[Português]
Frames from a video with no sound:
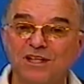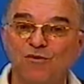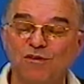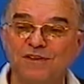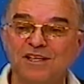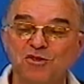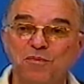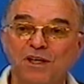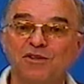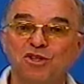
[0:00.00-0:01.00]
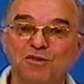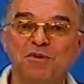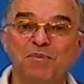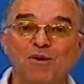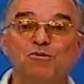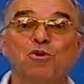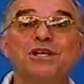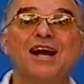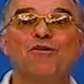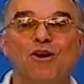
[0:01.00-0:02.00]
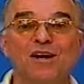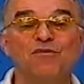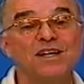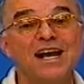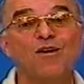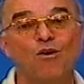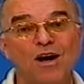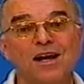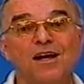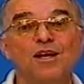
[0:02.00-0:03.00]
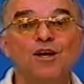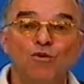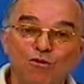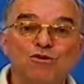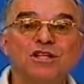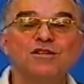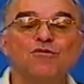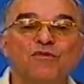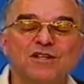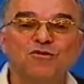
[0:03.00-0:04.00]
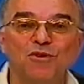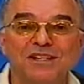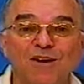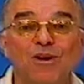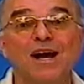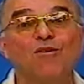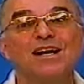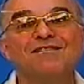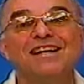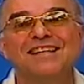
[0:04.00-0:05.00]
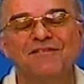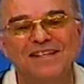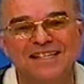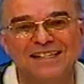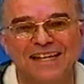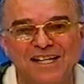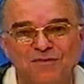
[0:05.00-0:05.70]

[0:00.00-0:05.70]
da Inconfidência, o Piquetito, me perguntou, e agora? Eu falei, agora? O Cruzeiro não fez gol até agora, agora ele vai ter facilidade